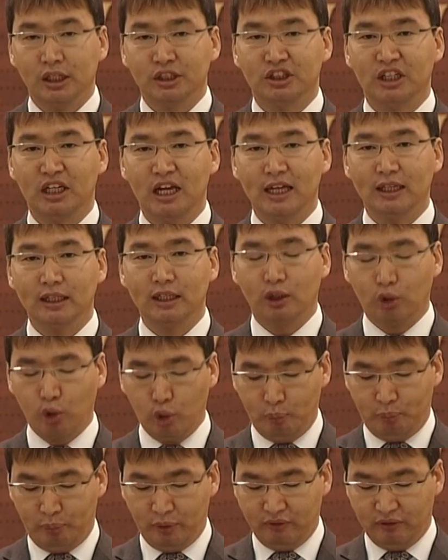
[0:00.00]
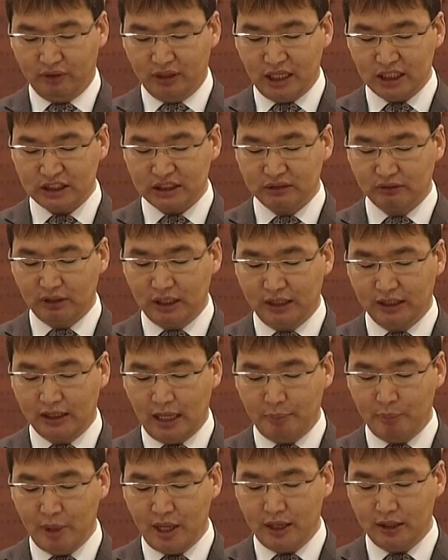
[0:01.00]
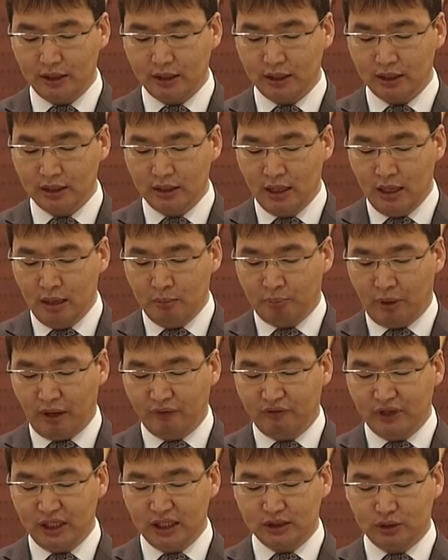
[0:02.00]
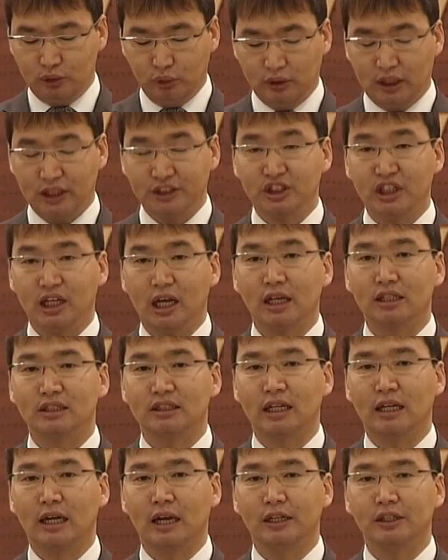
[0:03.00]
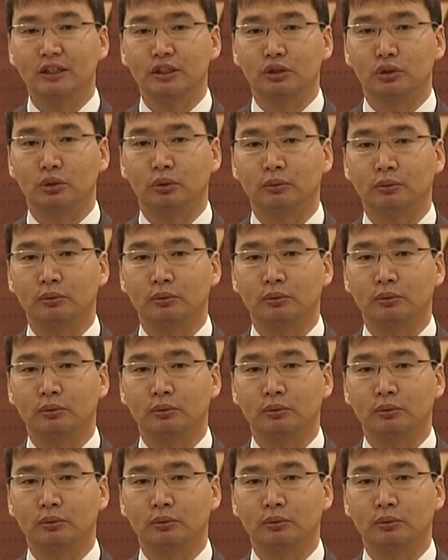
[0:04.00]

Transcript: Члены группы вынашивали намерения по выезду на джихад за границу.